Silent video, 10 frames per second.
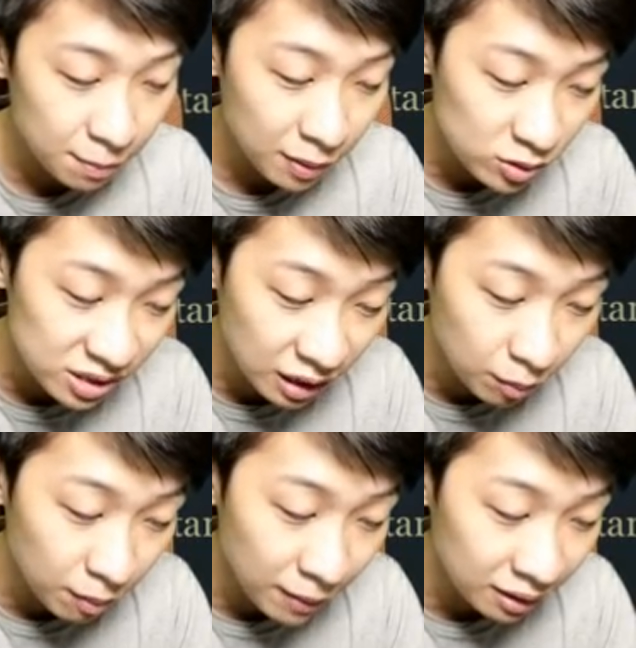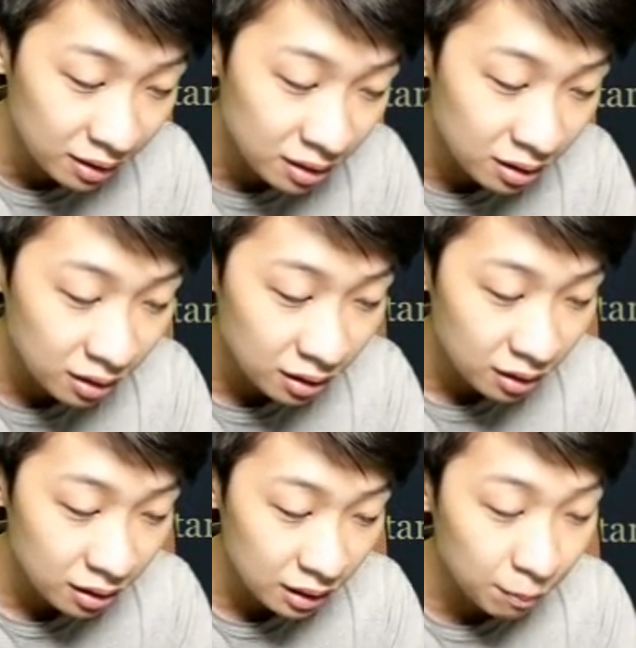manusia tanpa mati,
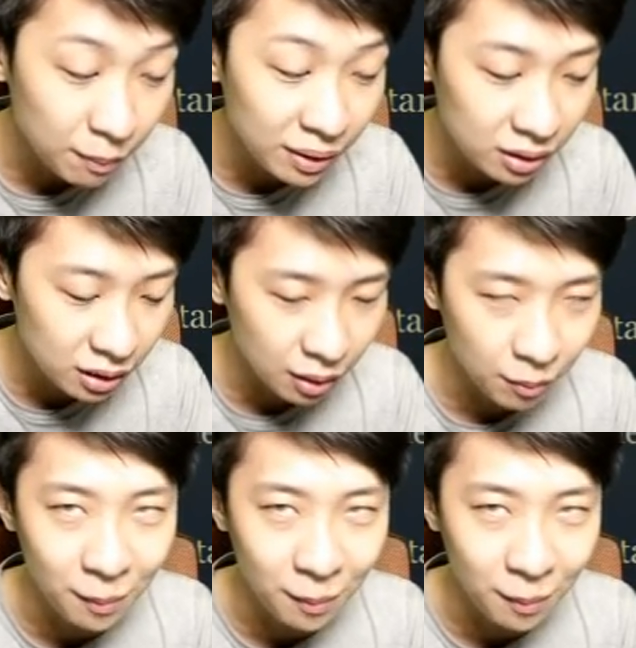tanpa berhenti tanpa